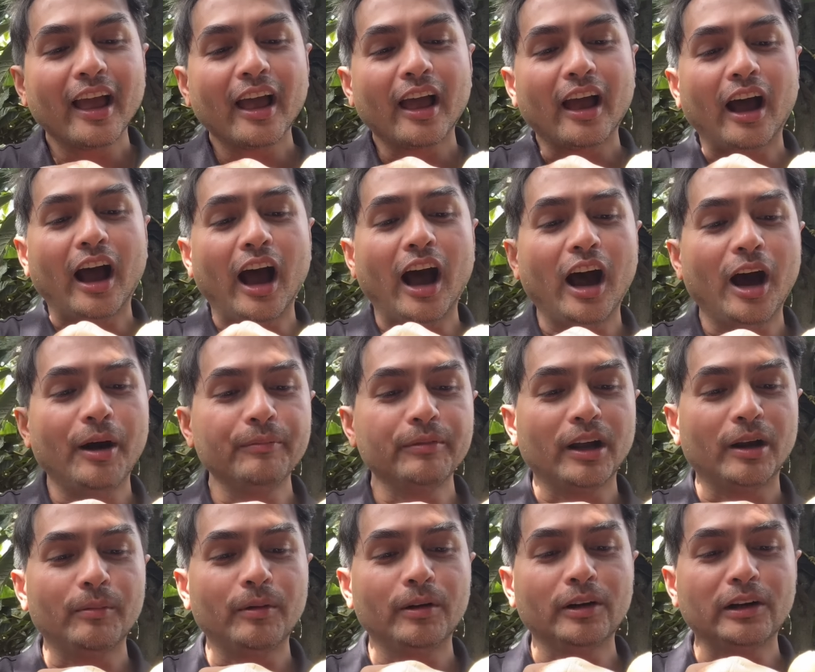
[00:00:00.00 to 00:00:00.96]
Ờ hôm
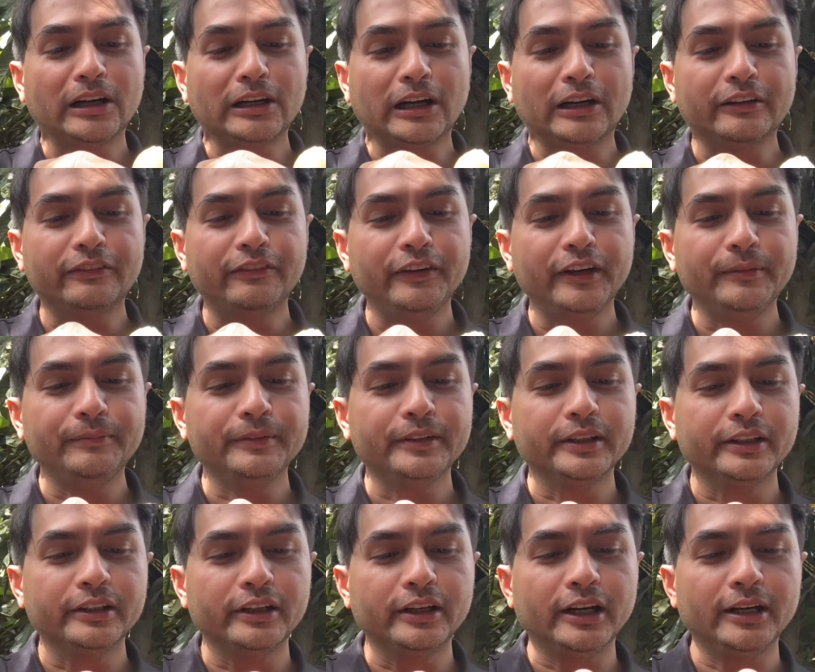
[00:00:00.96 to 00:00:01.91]
rồi mọi người có coi phim
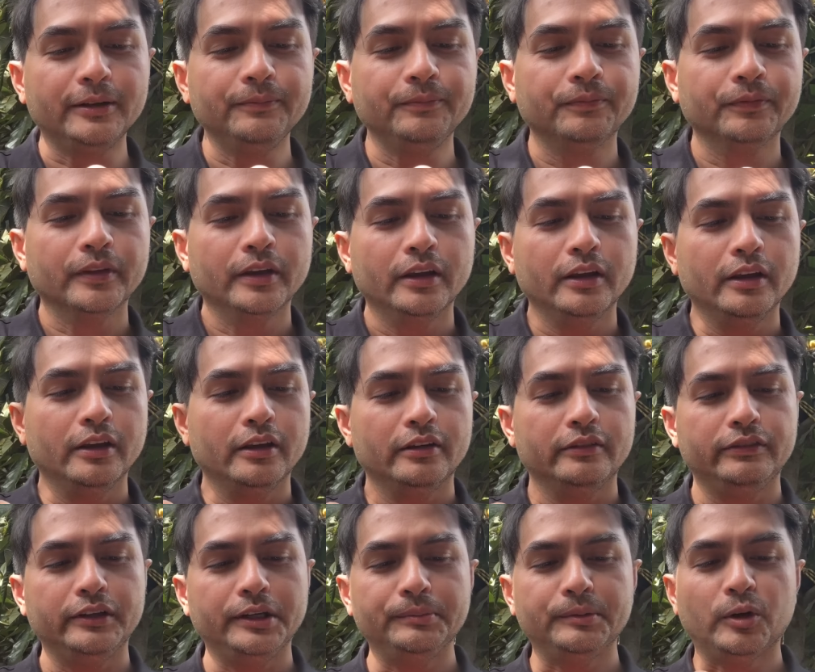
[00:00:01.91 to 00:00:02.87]
chưa?
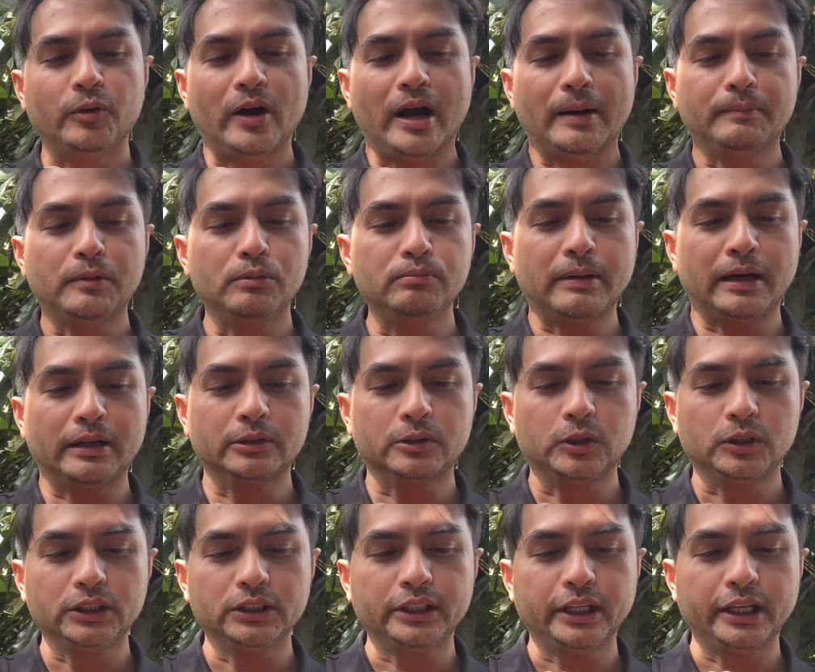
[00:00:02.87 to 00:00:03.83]
Phim Đóa Hoa Mong Manh của
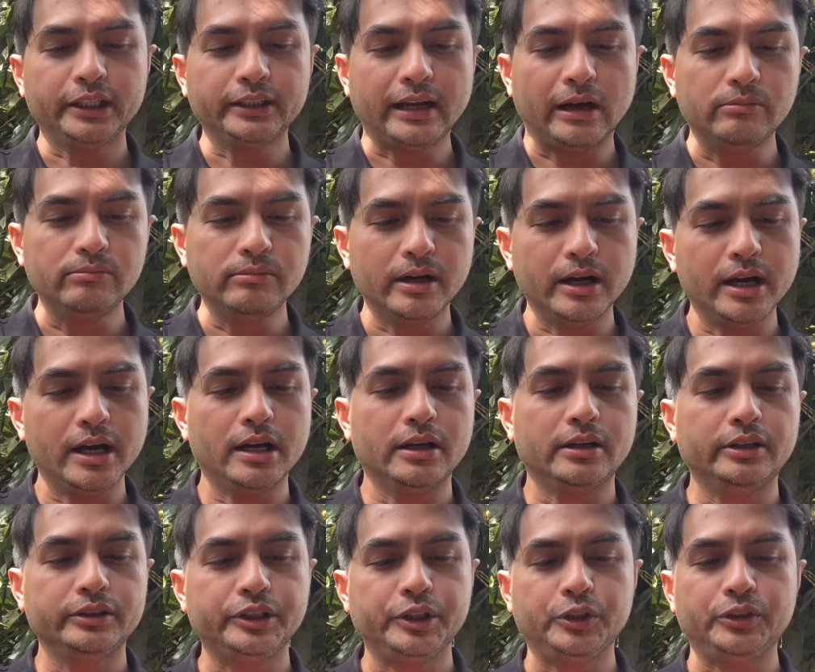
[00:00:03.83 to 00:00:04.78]
Đức Tiến đóng á,
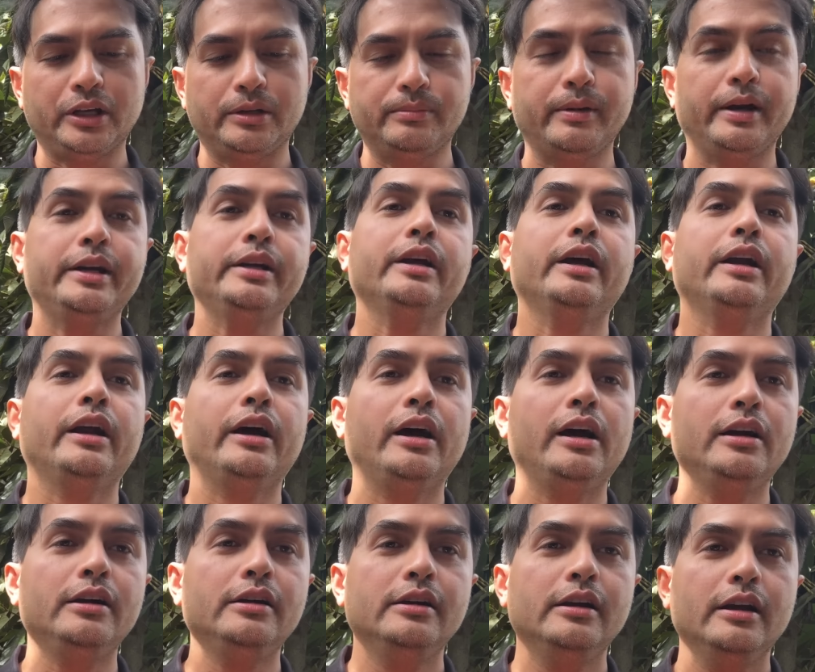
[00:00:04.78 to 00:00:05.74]
có chiếu tại Mỹ rồi
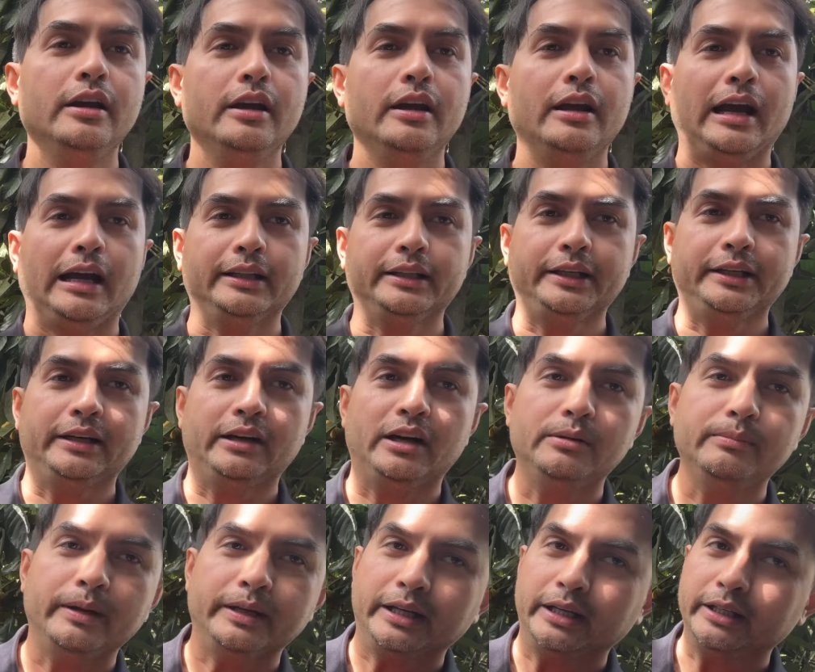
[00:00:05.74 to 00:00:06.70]
đó. Anh chị nào ở
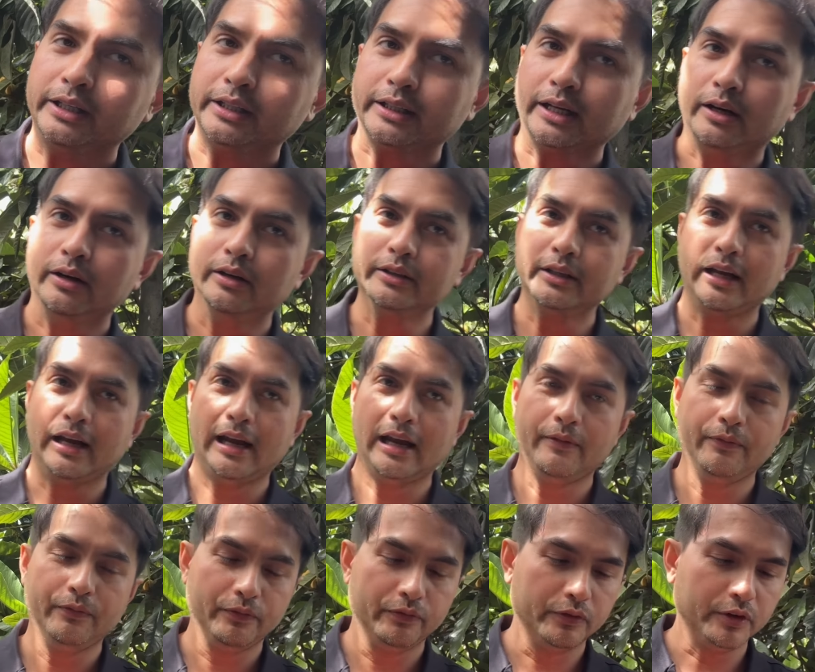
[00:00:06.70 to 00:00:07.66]
Mỹ nhớ đi coi nha,
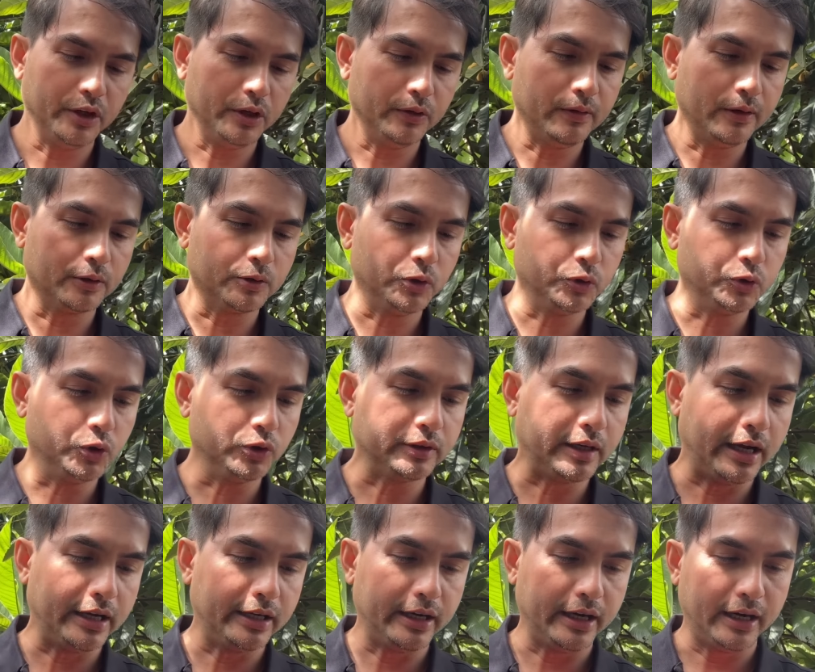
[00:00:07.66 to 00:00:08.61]
chiếu vào cuối tuần
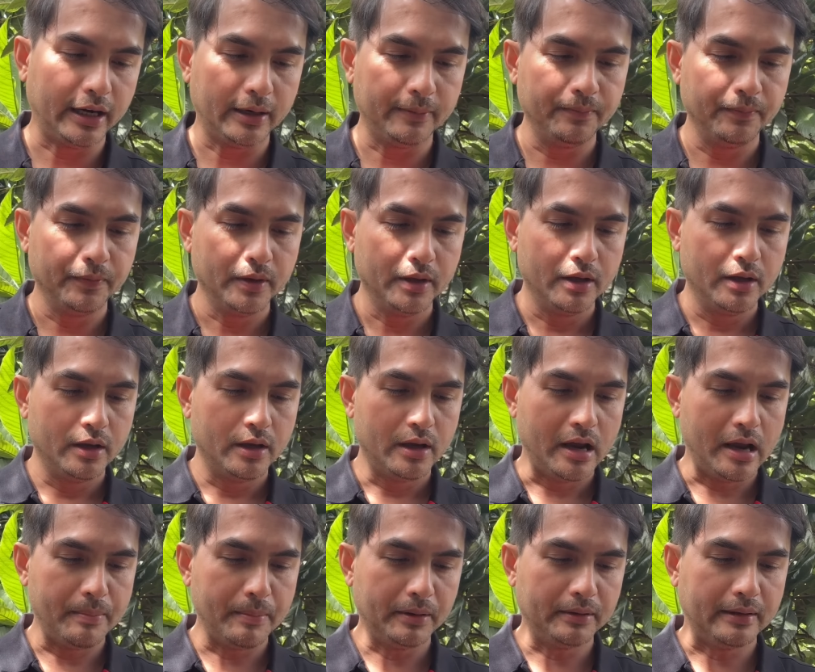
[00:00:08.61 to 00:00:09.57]
này nè,
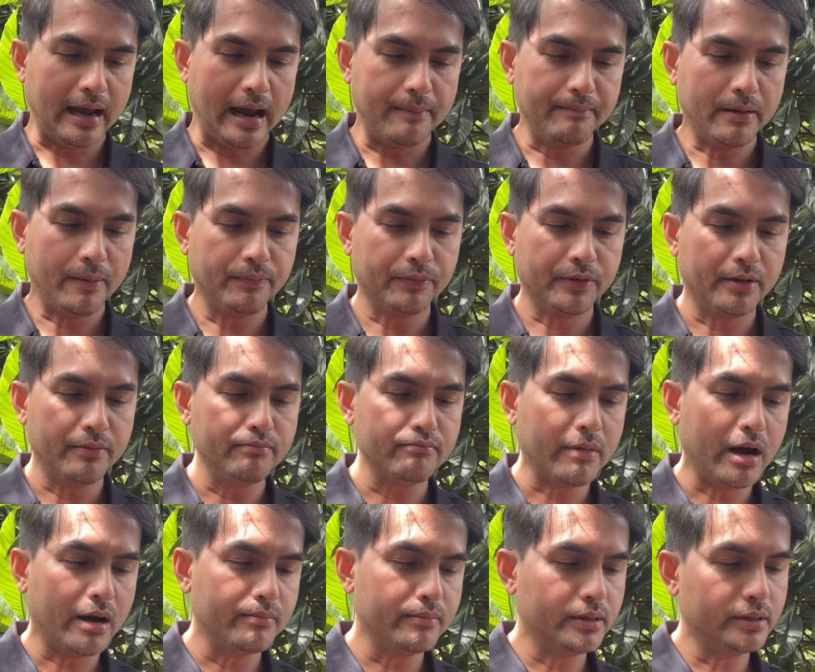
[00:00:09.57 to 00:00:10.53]
hai mươi tám, hai mươi chín,
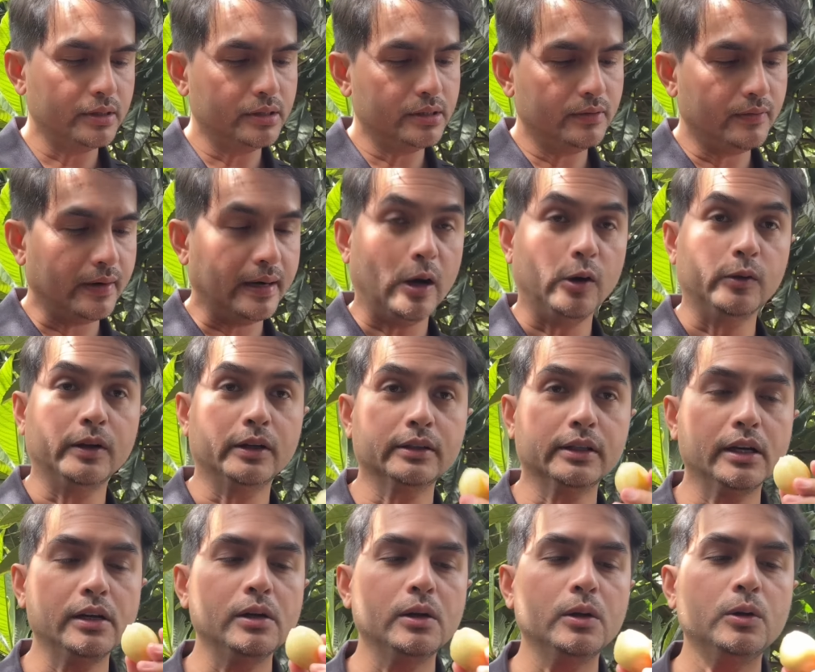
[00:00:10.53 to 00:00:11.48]
ba mươi và đầu tháng
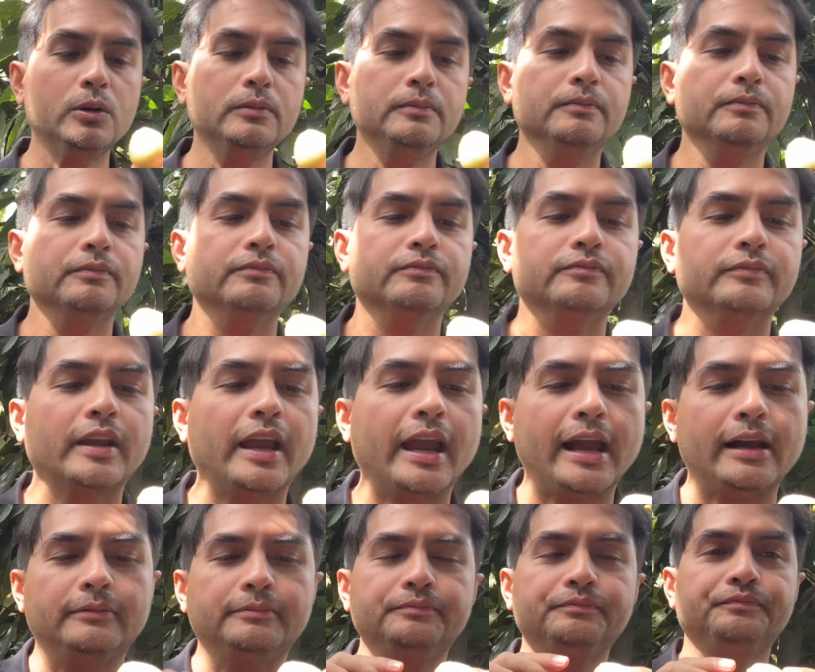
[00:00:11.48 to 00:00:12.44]
tư luôn
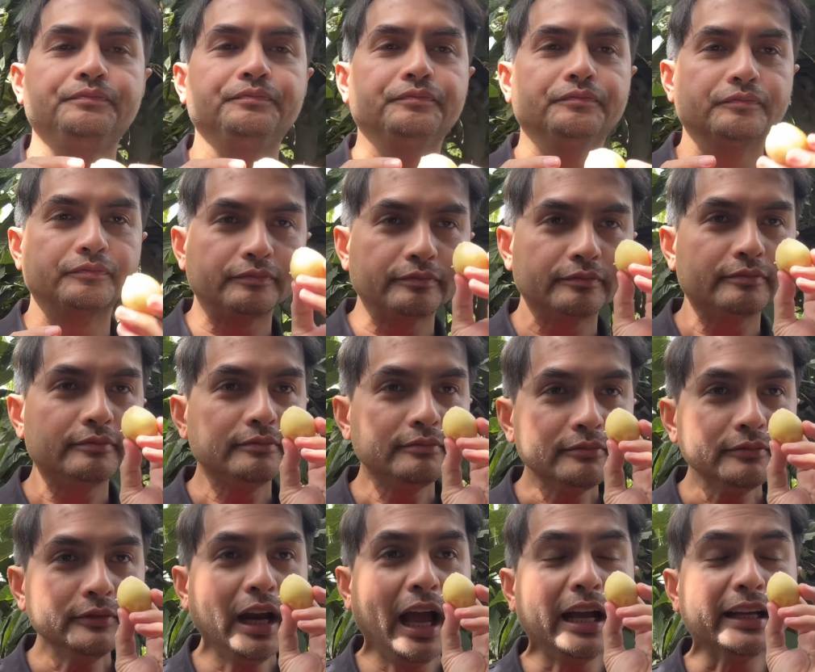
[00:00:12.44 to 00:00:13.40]
ha.
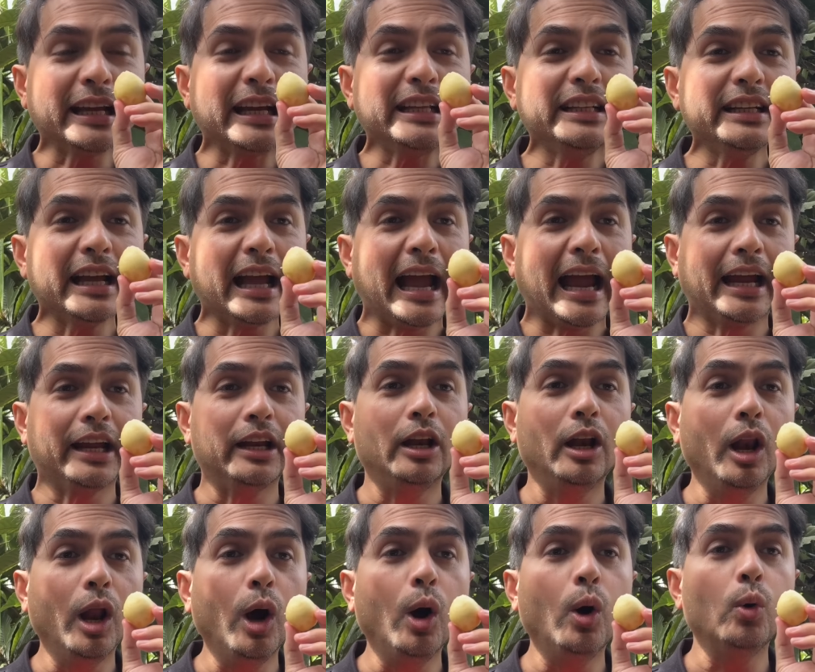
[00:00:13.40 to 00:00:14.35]
Đây trái thứ hai,
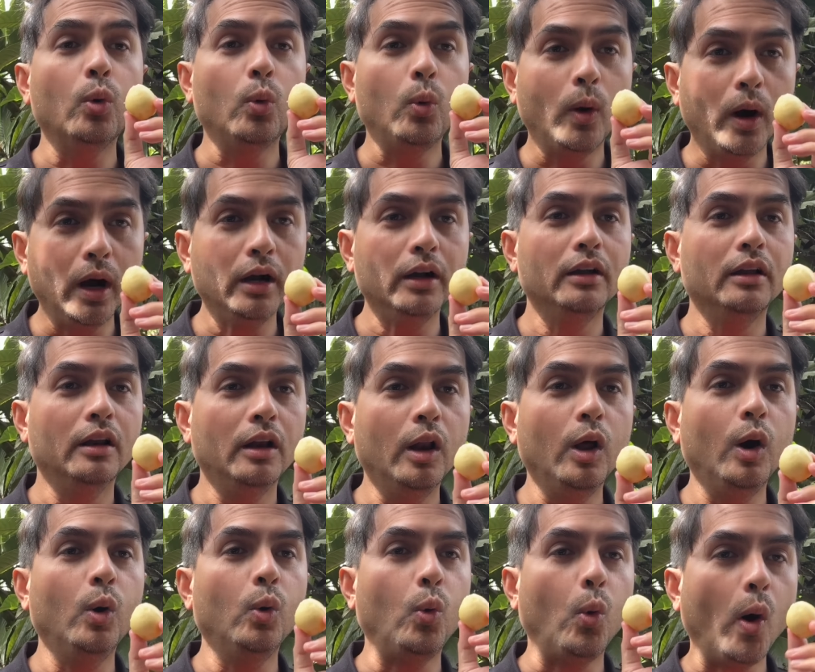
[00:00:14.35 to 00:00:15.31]
lô quất,
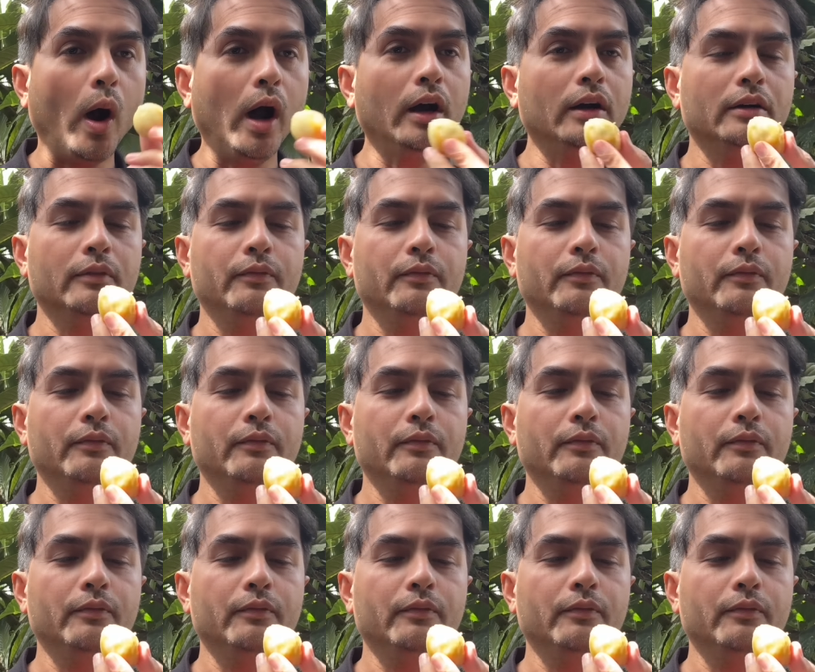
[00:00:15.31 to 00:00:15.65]
lô quất.